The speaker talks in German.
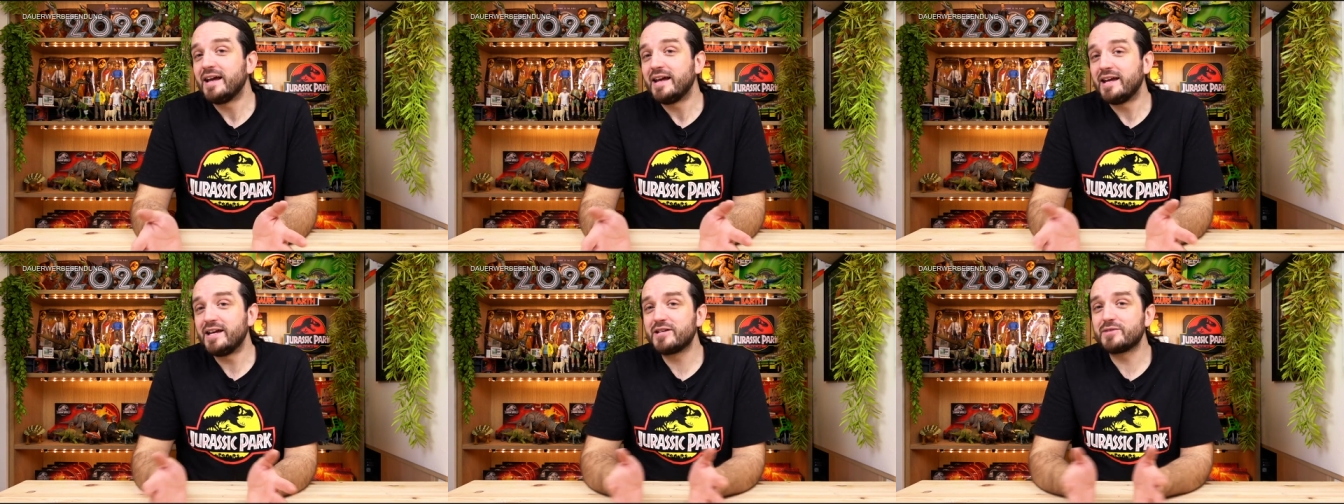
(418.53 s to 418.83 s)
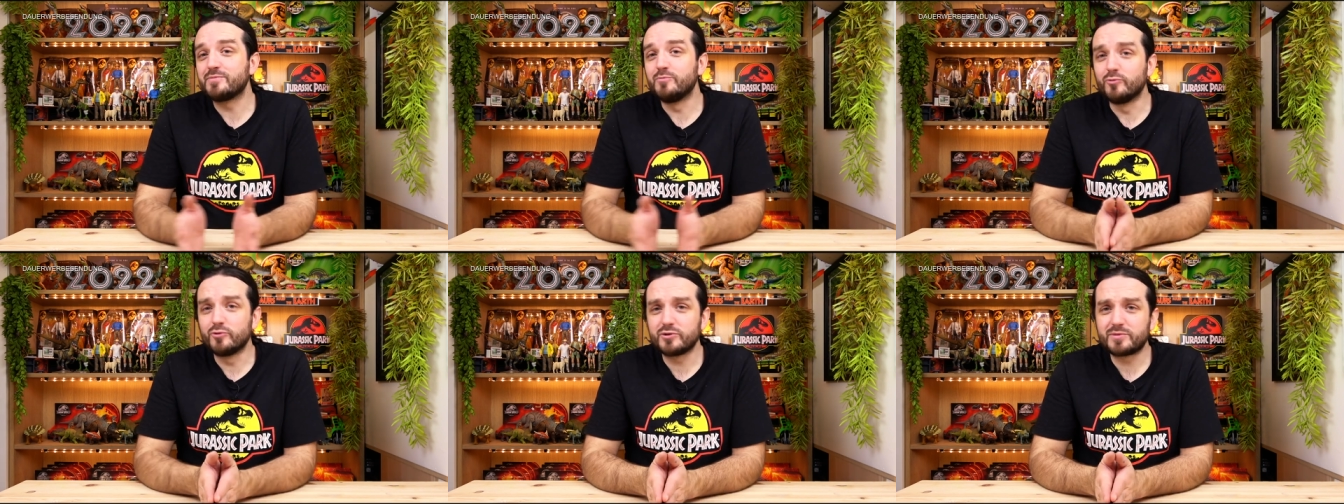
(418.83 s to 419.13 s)

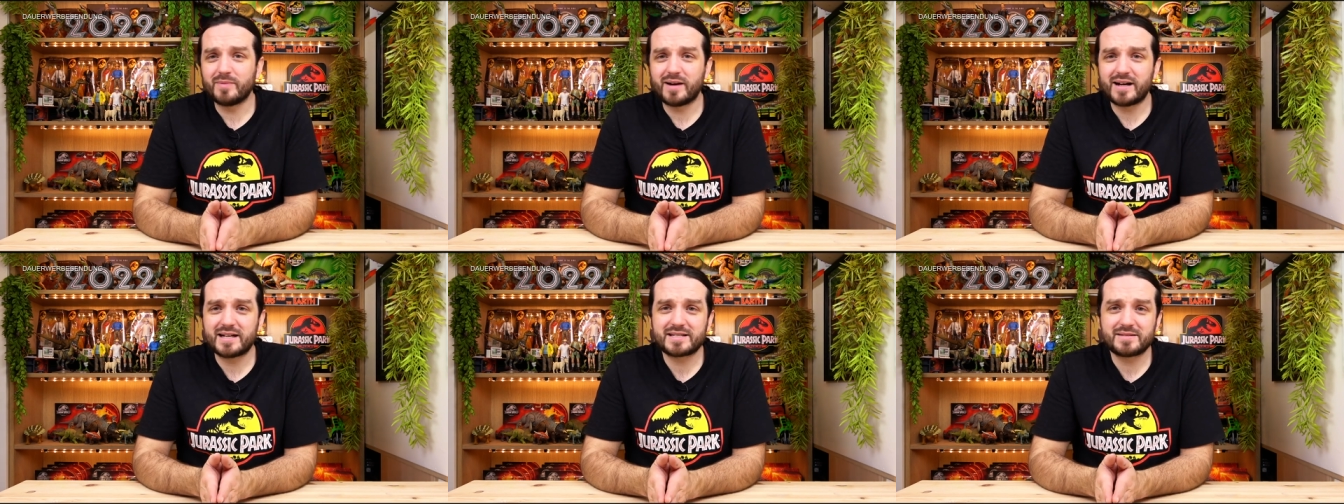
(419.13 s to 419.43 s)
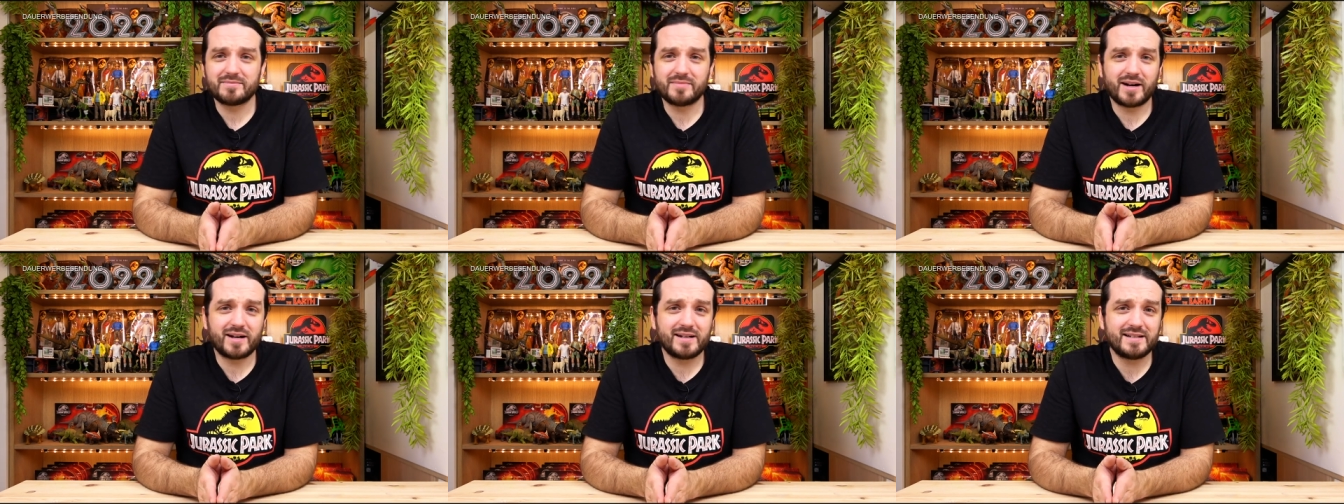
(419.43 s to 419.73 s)
Ich
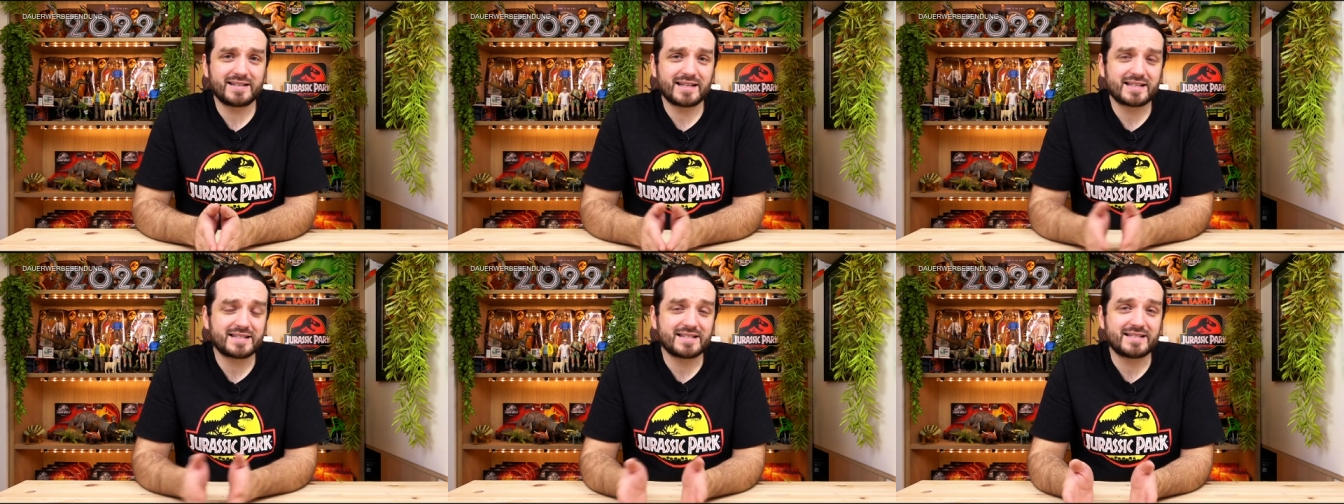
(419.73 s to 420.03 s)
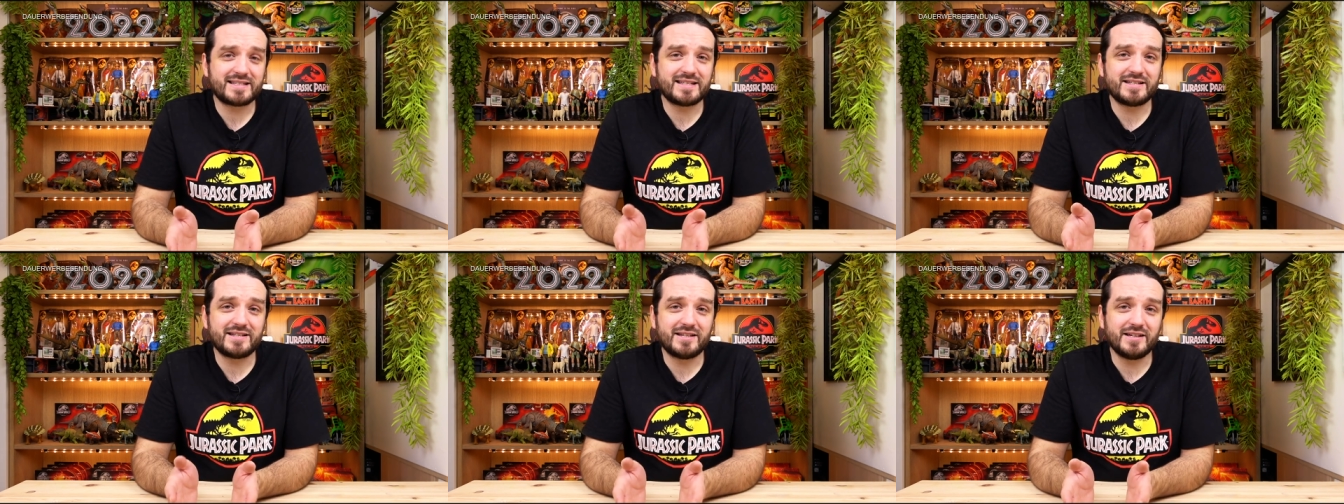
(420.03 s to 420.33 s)
mutmaße mal, dass
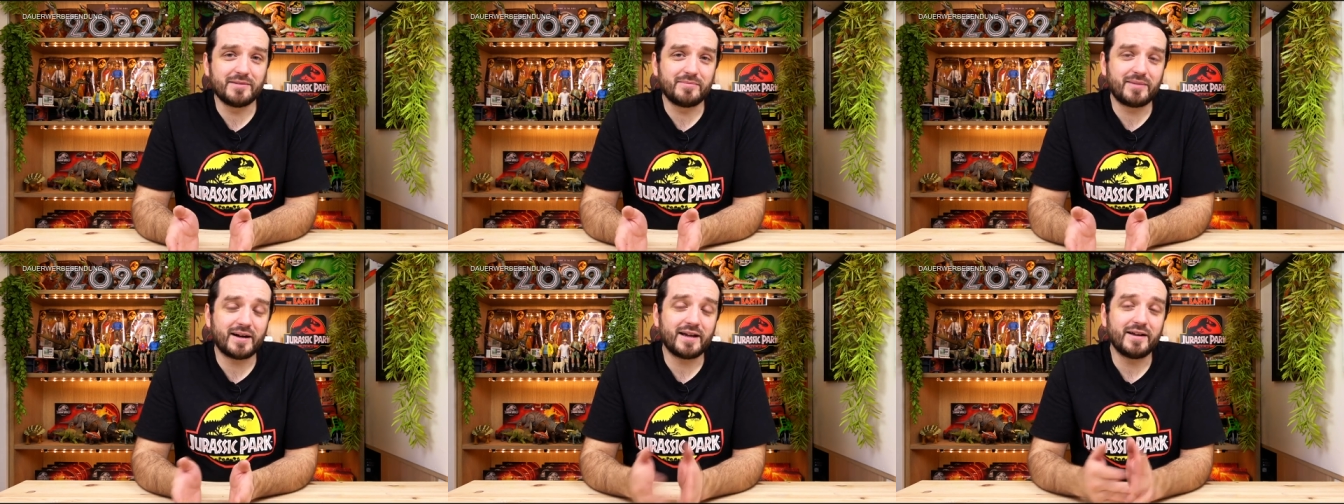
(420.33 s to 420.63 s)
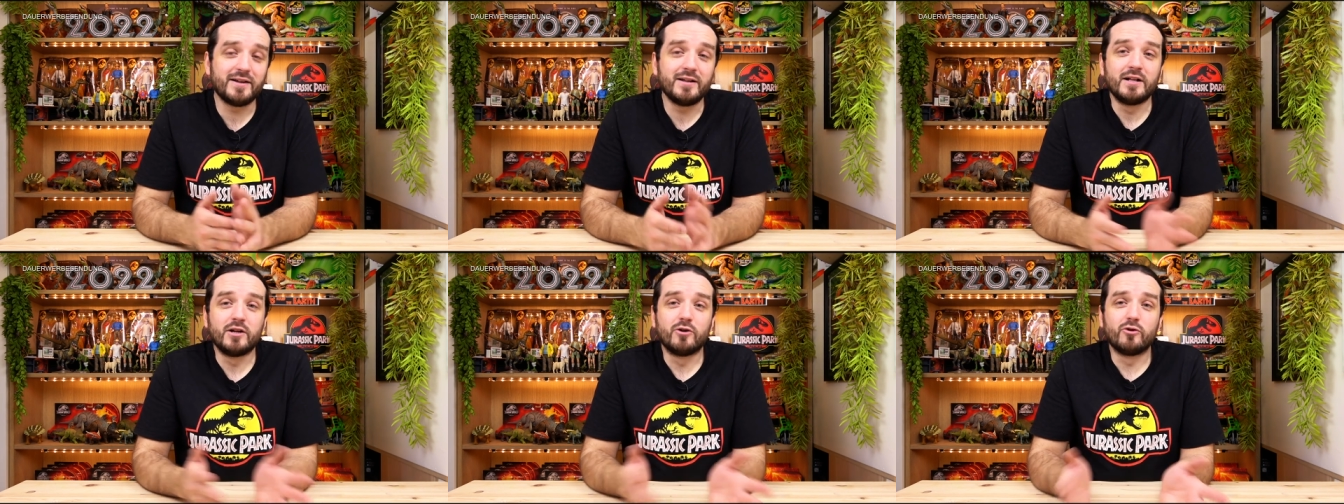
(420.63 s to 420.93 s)
es sich hierbei
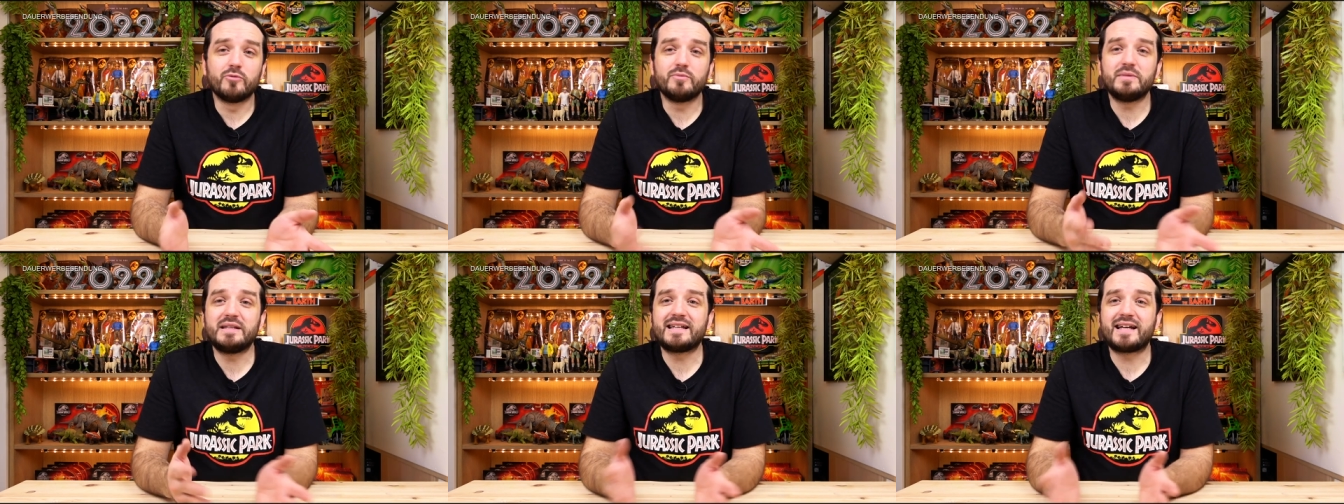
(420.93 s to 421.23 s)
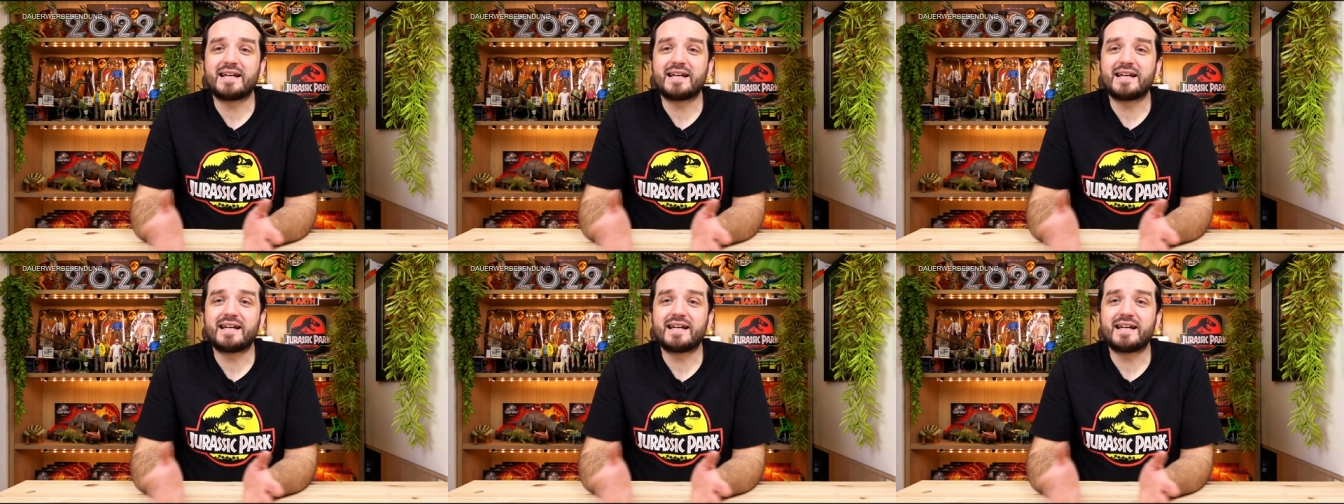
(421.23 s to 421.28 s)
um die